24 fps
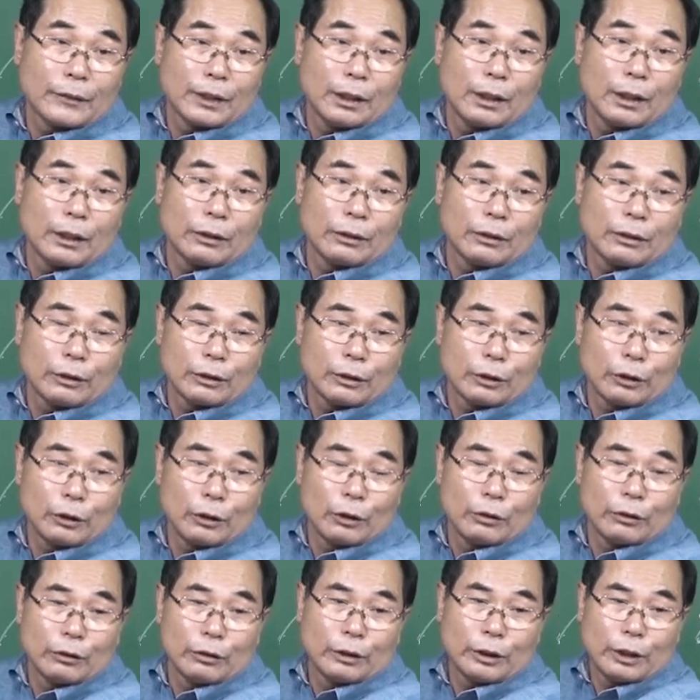그래서
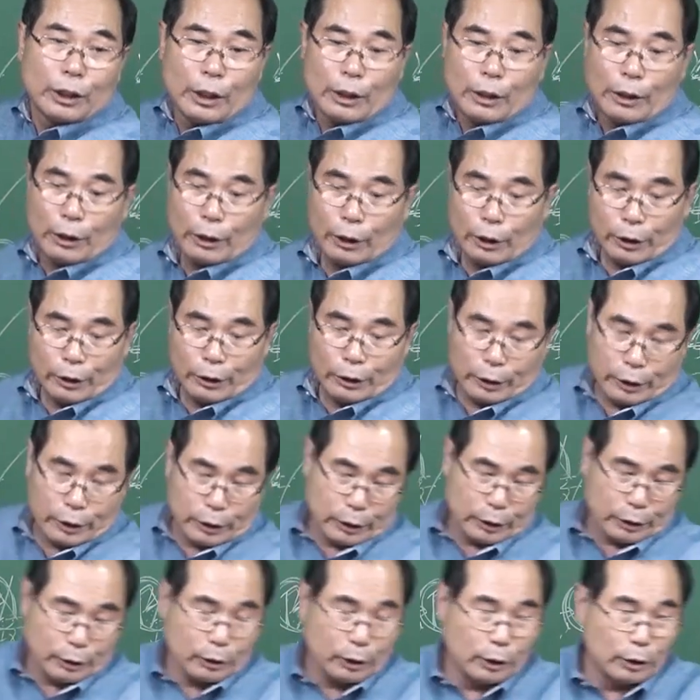저는
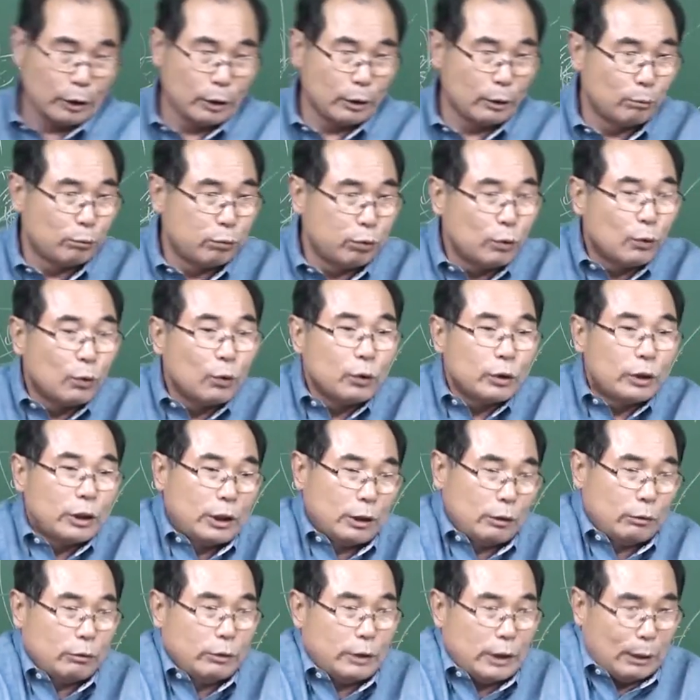예,
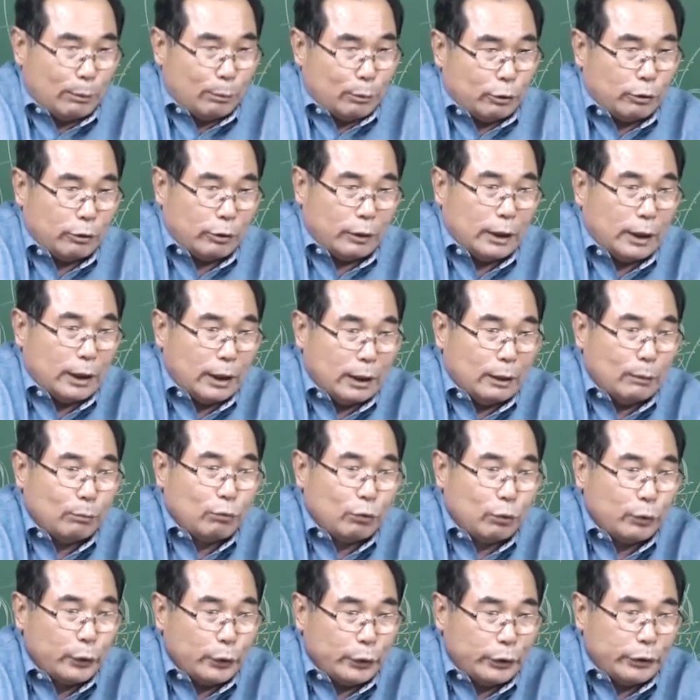무엇이로 잡아졌다
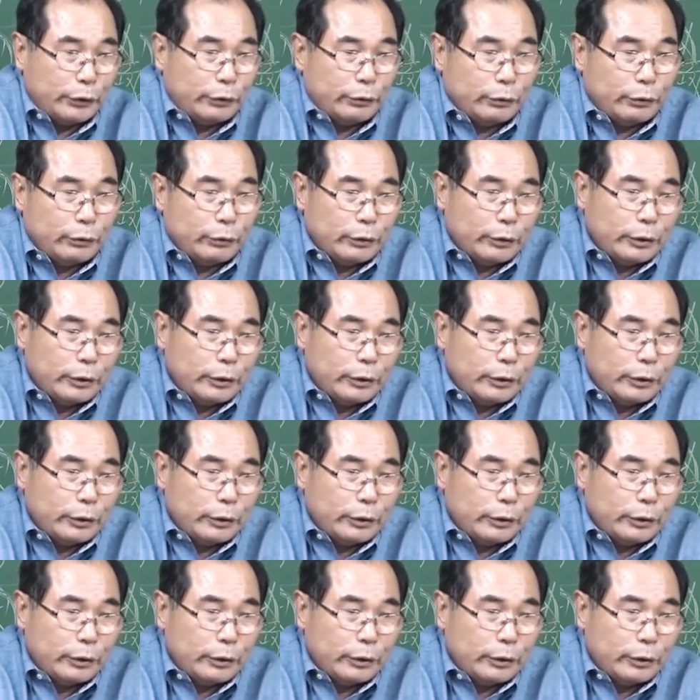무엇이로.